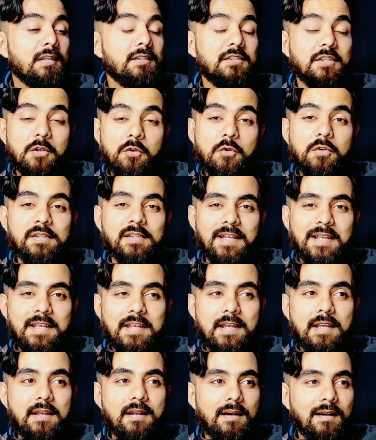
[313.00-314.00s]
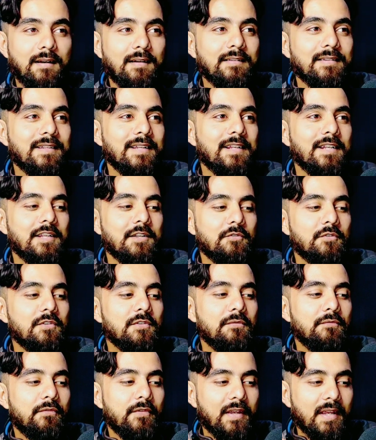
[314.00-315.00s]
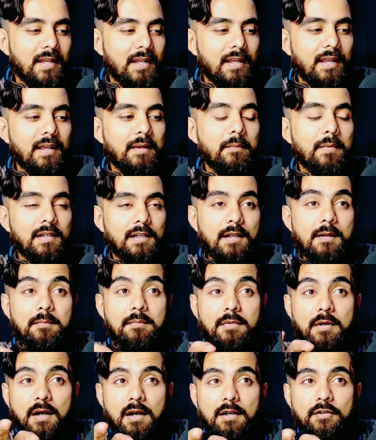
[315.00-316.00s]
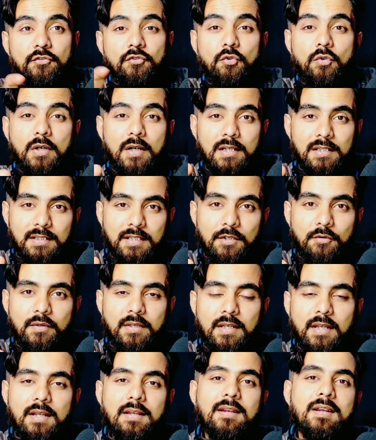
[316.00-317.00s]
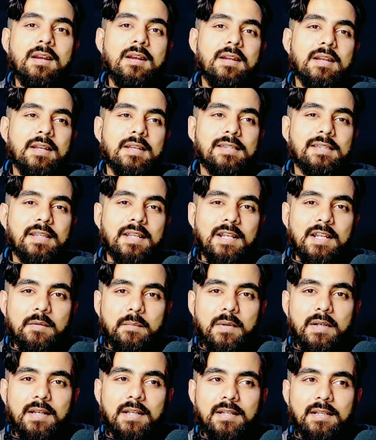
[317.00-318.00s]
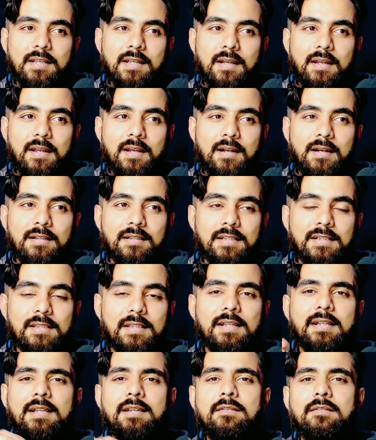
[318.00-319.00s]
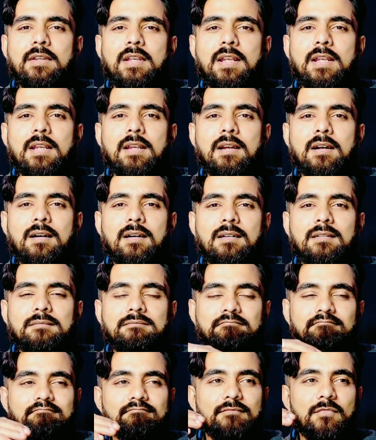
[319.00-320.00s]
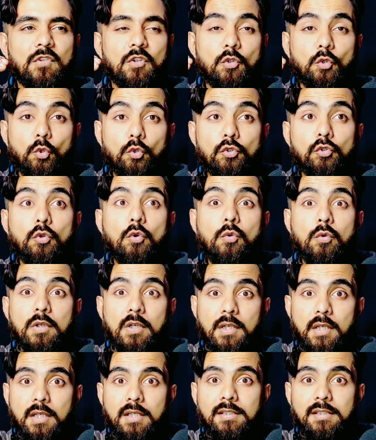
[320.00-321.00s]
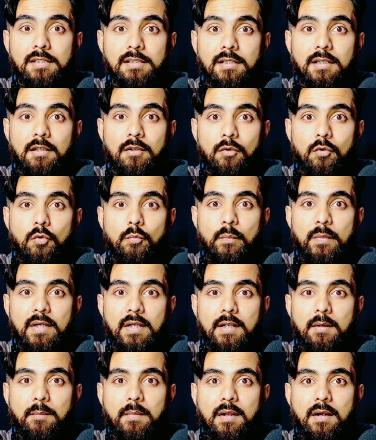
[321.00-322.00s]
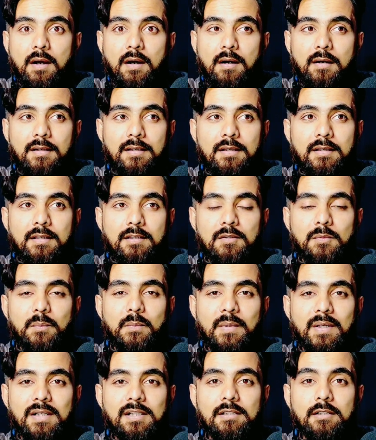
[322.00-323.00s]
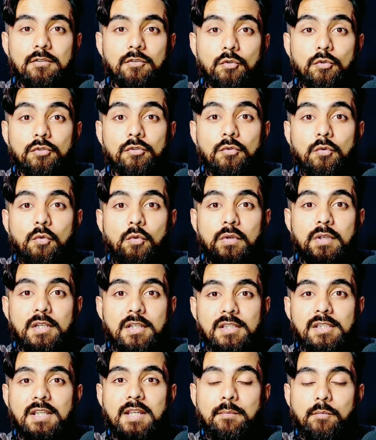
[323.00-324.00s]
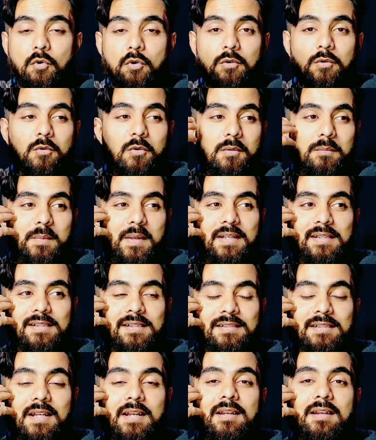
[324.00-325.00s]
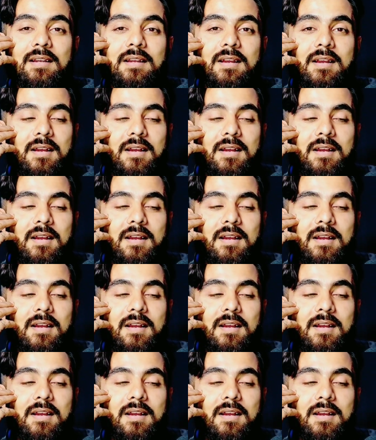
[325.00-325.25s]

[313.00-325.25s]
चलो सही है आ, ये न्यूज़ फेक है मतलब आ, जो गलती हुई है स्क्रीन पर लिख दिया गया गलती से कि ये आ, 219 किलोमीटर पर आवर की स्पीड से 219 की बॉल कौन फेंक सकता है